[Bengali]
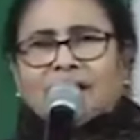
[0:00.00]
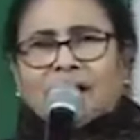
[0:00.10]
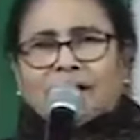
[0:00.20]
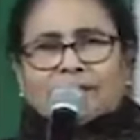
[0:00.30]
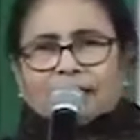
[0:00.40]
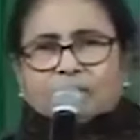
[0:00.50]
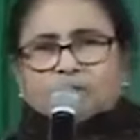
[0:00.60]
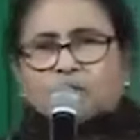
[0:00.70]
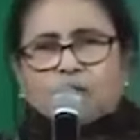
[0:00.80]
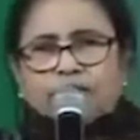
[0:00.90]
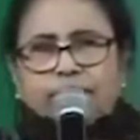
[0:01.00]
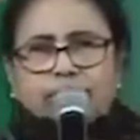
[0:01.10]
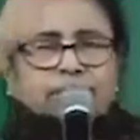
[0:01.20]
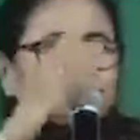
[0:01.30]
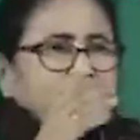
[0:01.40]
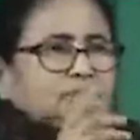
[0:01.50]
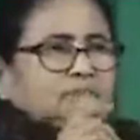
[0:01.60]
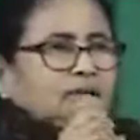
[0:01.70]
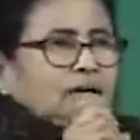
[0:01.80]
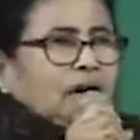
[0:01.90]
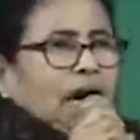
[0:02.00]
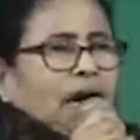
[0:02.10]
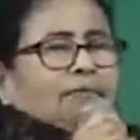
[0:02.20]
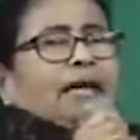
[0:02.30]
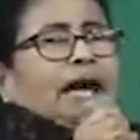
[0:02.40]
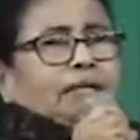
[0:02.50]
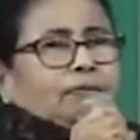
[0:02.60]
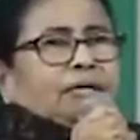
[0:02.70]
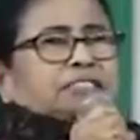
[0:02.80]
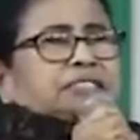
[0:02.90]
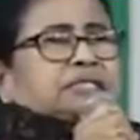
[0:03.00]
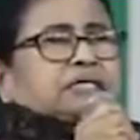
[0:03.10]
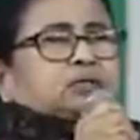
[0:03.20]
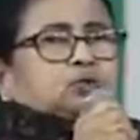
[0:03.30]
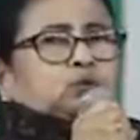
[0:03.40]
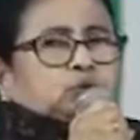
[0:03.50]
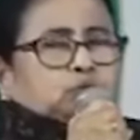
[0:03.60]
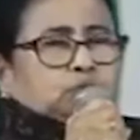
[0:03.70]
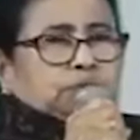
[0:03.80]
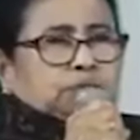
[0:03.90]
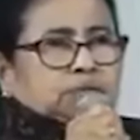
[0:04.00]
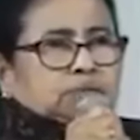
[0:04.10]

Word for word: আমাকে কেউ তো বলেনি আমি অ্যাডমিনিস্ট্রেশনের থ্রুতে শুনেছি